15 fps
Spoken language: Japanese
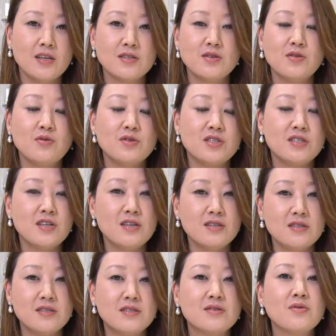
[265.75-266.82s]
それを事前
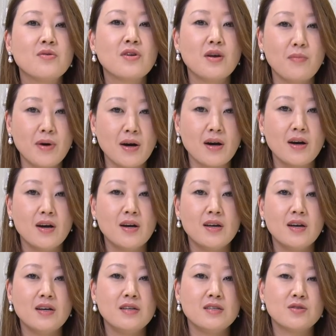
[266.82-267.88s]
に知っておけば
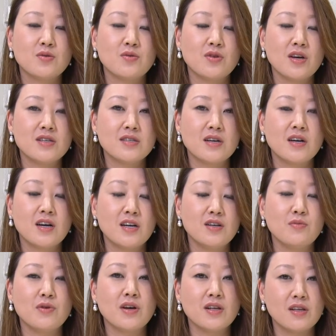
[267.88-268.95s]
やはりその大作会に
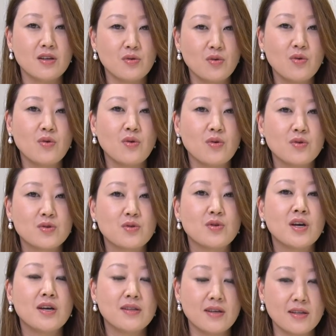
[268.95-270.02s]
向けてどう
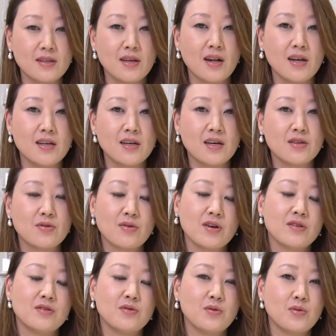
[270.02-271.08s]
備えていったらいいかと
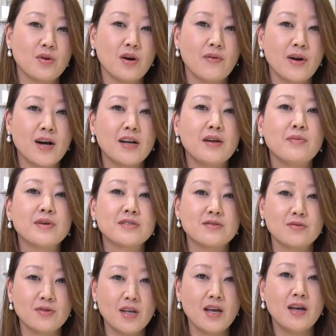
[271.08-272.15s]
かっていうことが分かります
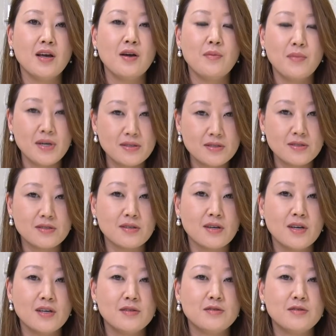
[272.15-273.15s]
のでまず